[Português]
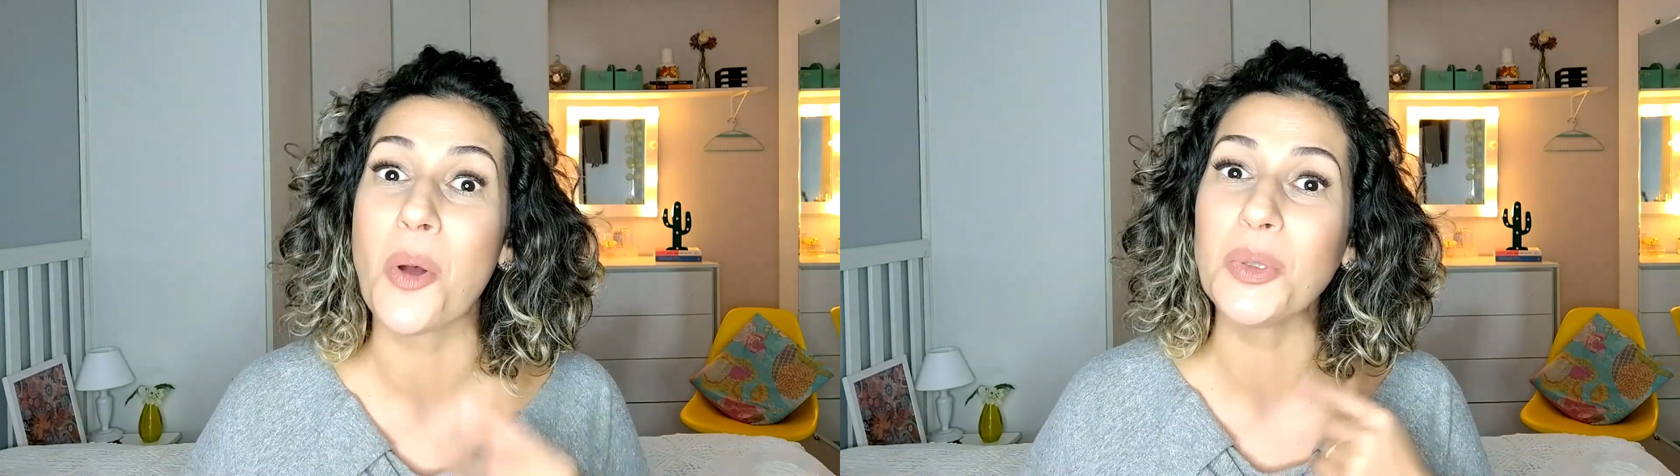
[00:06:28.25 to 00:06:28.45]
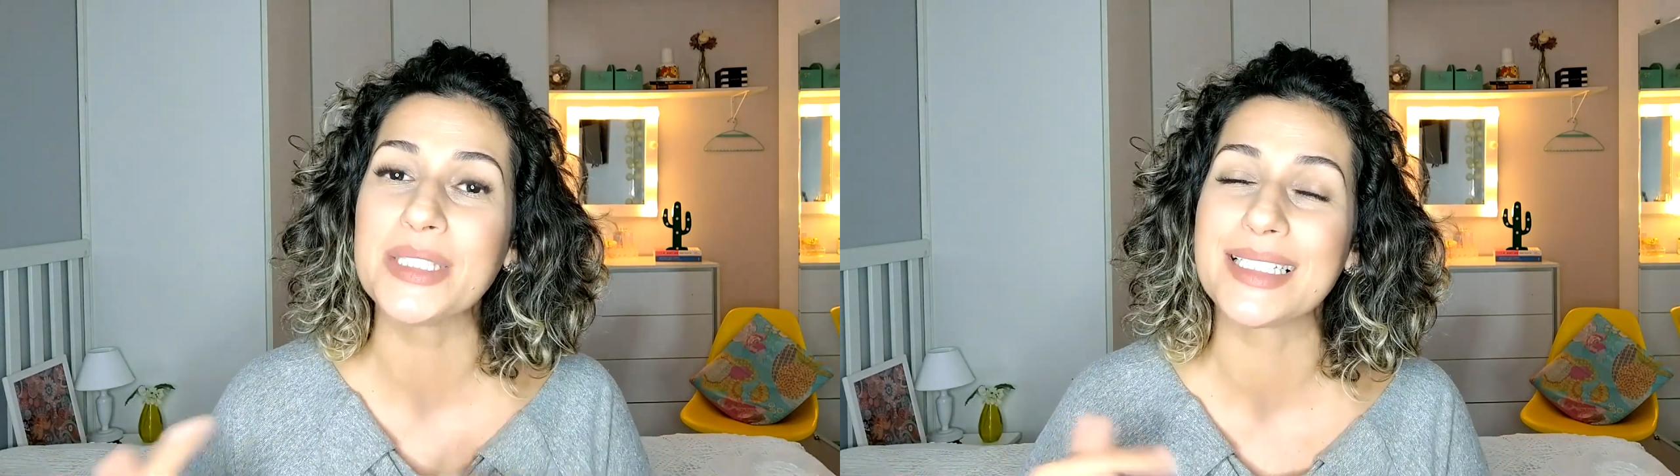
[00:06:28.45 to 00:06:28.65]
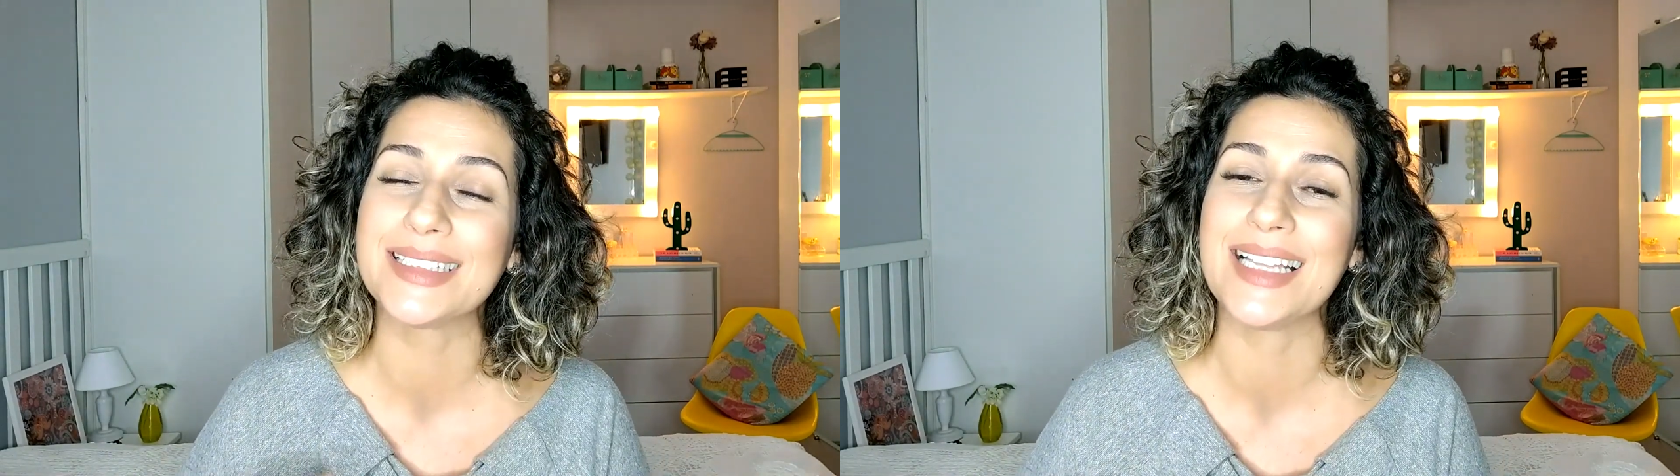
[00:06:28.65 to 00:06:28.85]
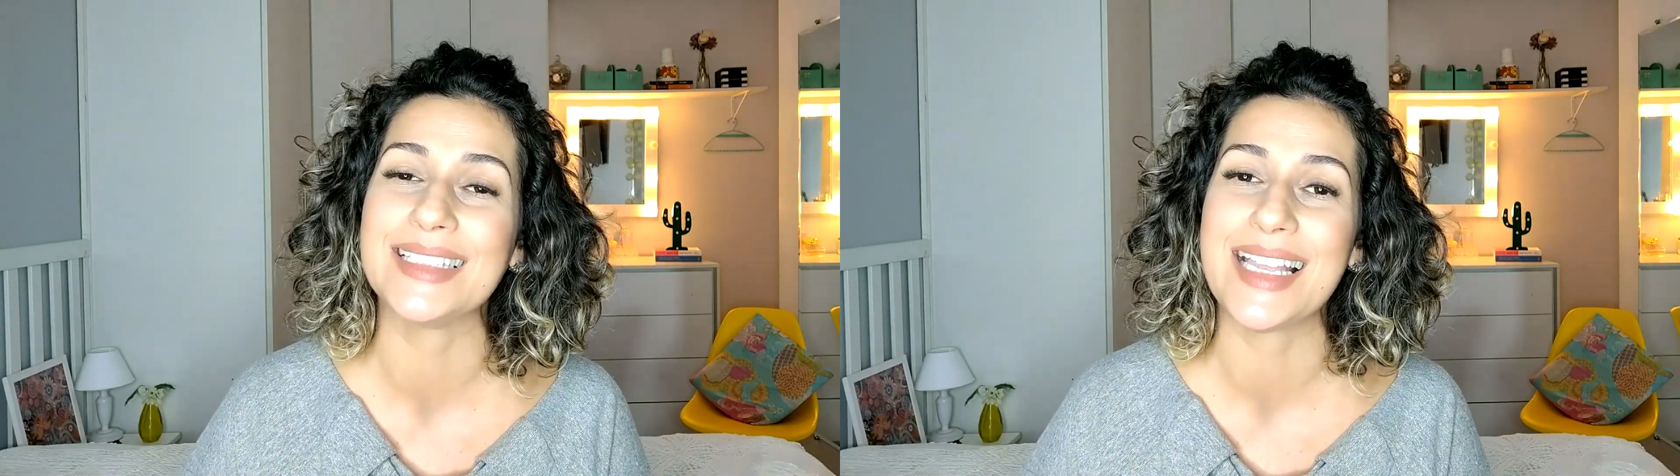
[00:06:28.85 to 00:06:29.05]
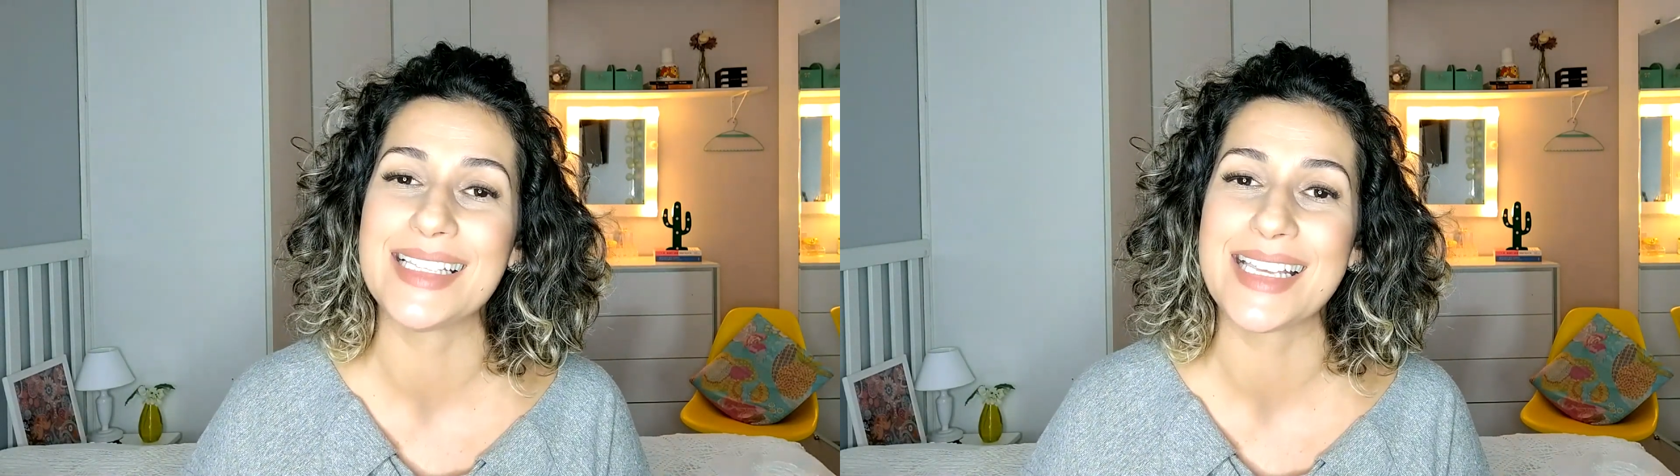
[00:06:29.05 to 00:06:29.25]
outra
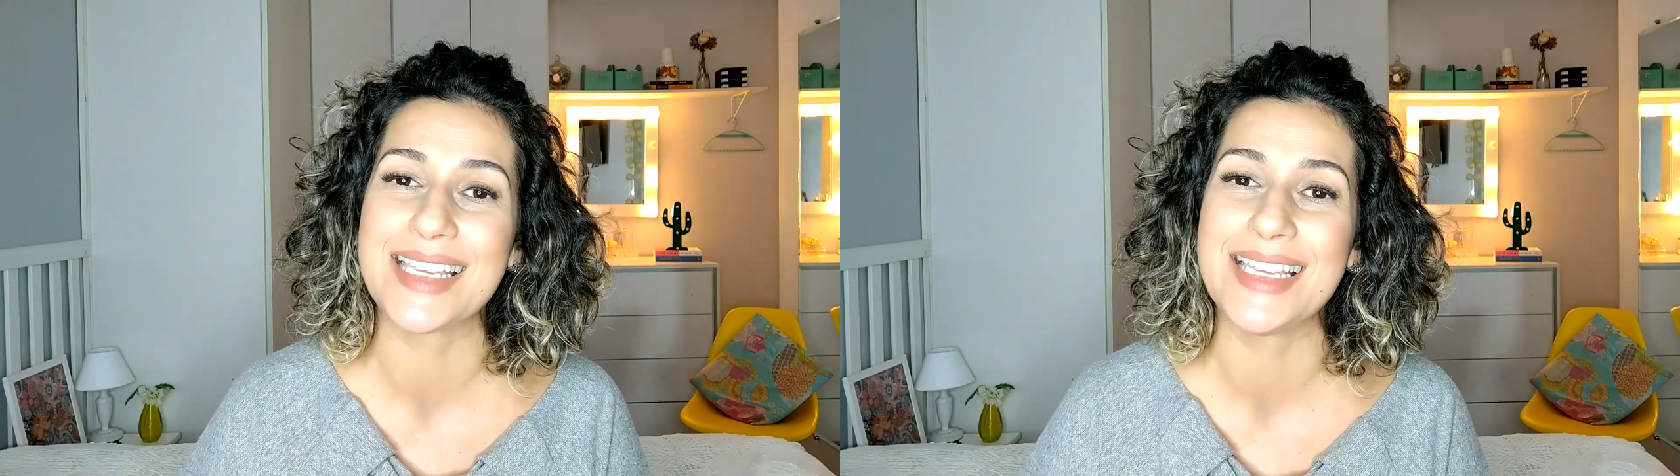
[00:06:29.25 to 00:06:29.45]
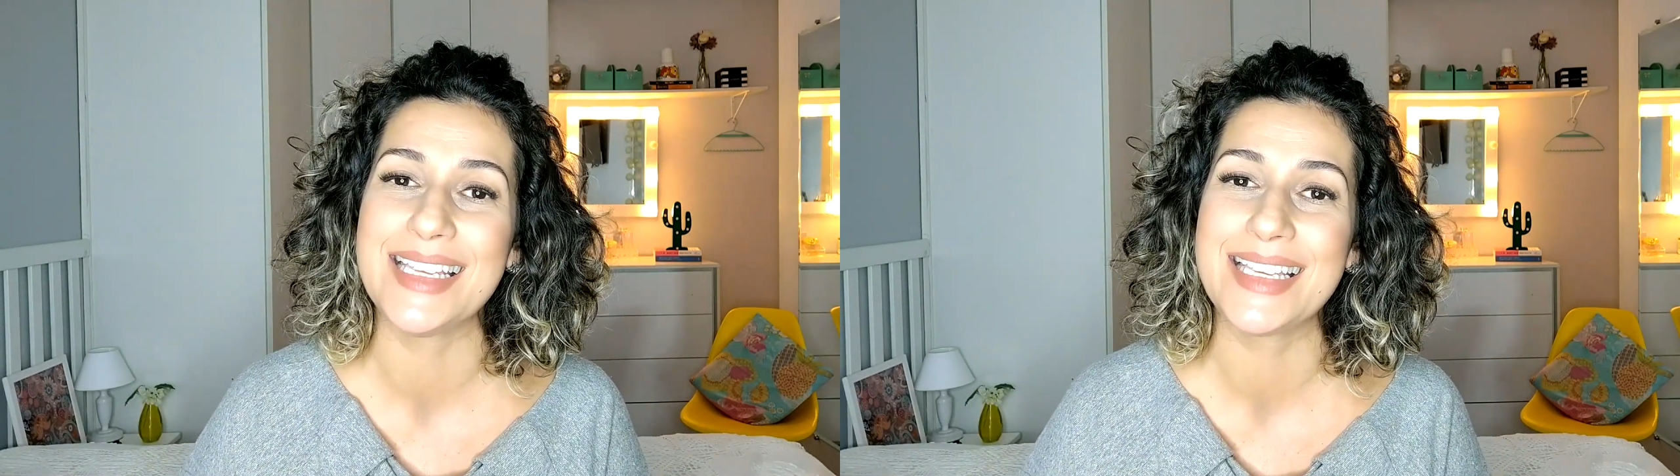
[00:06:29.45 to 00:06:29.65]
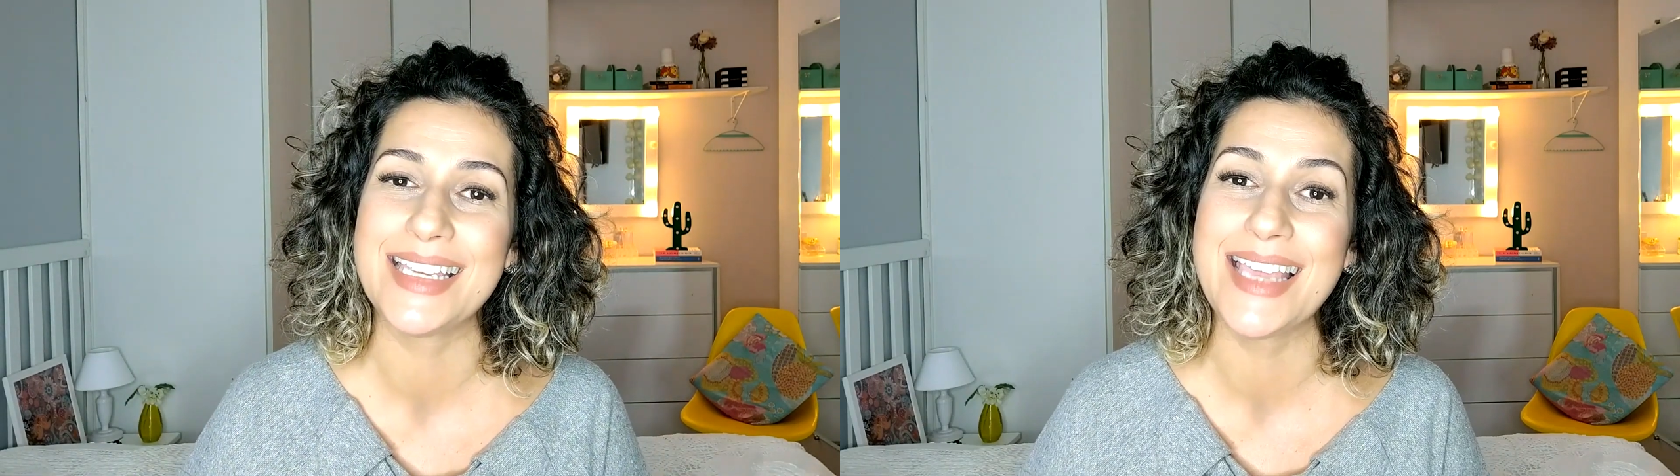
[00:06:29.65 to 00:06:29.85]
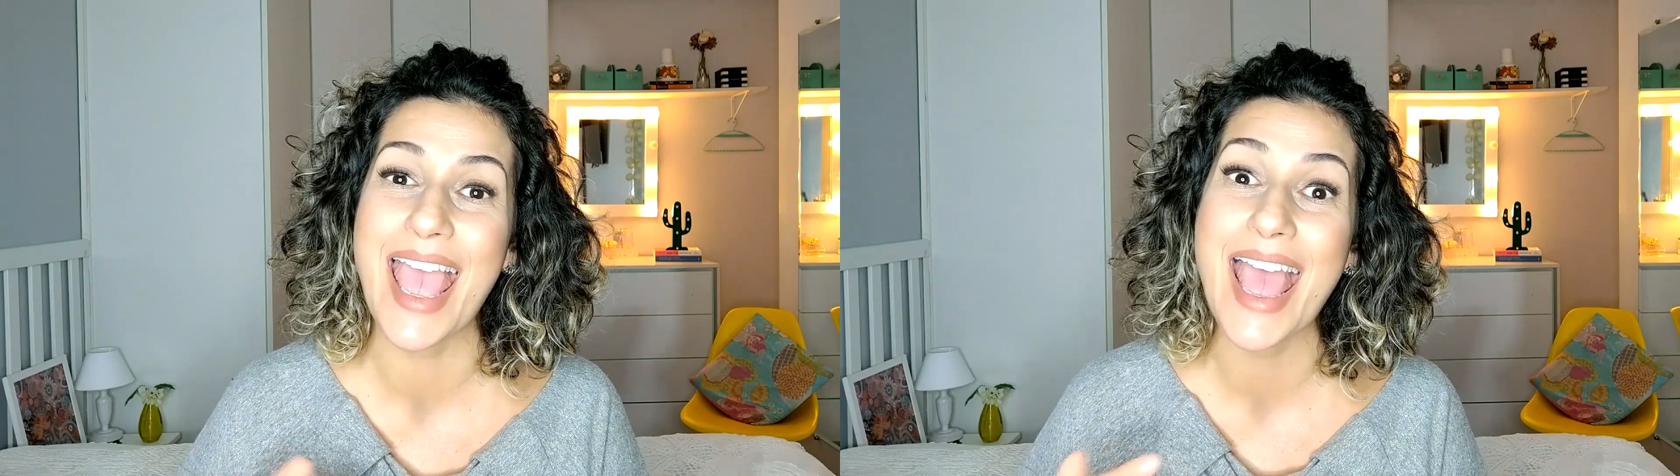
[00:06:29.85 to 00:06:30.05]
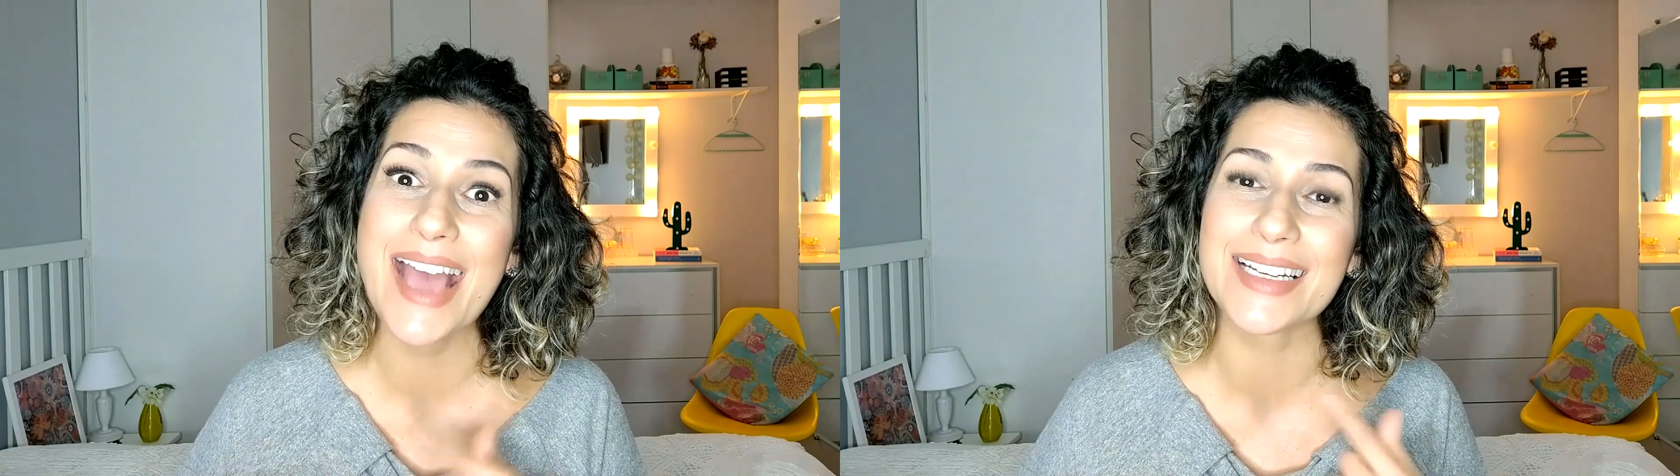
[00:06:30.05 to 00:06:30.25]
tendência que,
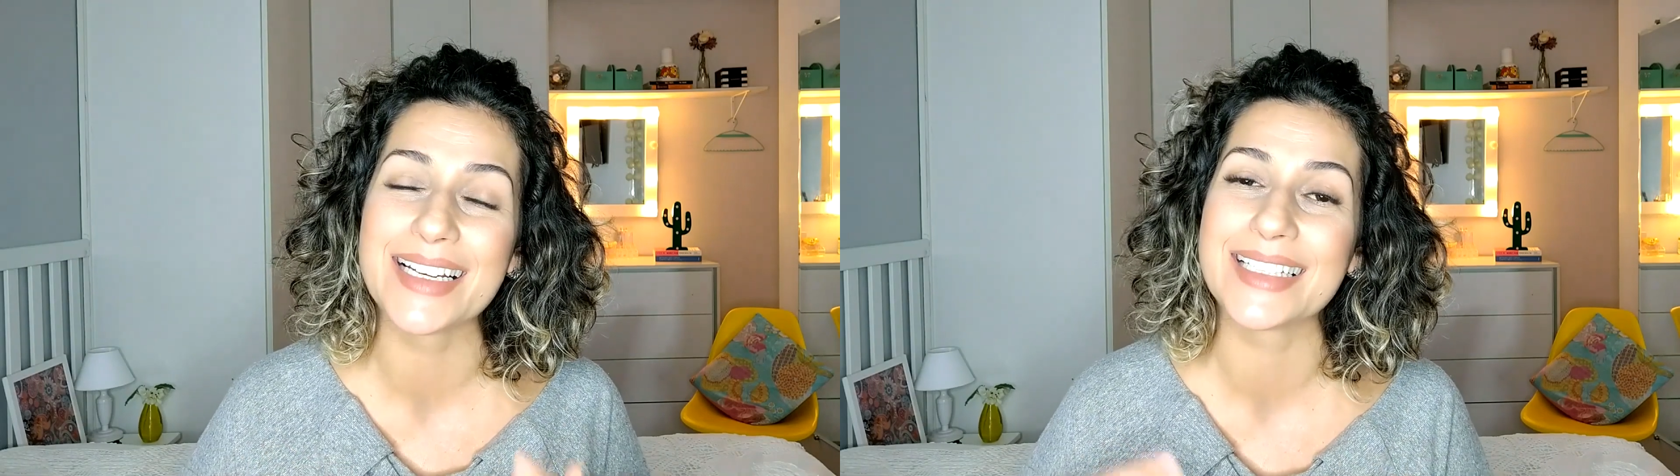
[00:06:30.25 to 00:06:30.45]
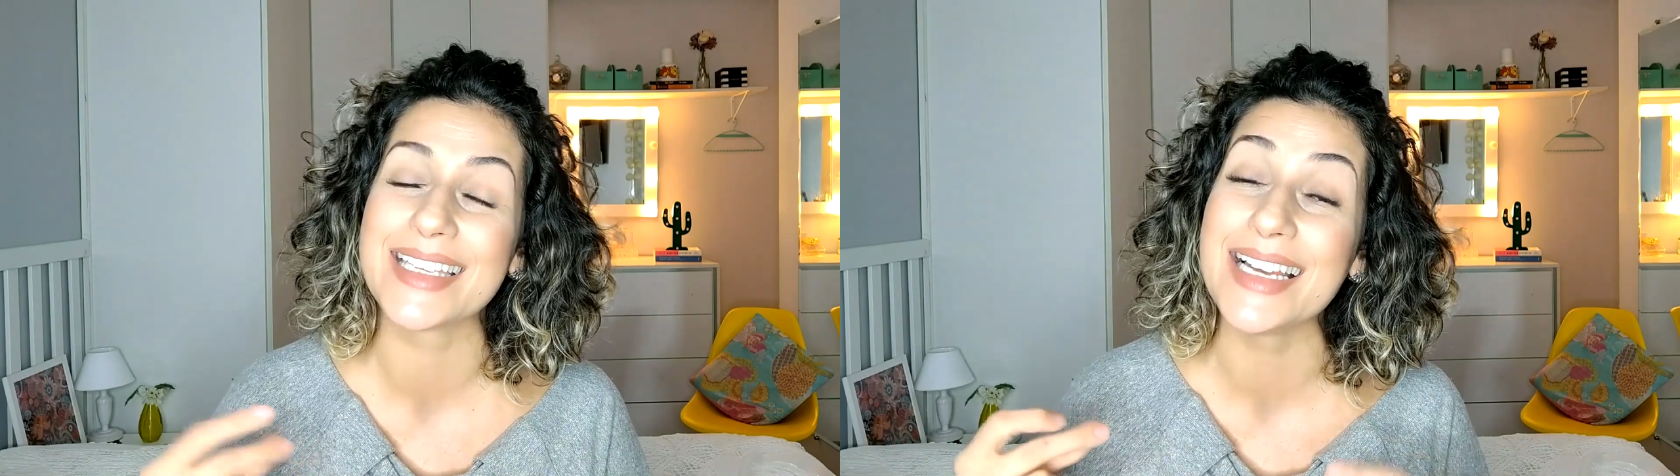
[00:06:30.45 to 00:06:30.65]
que era,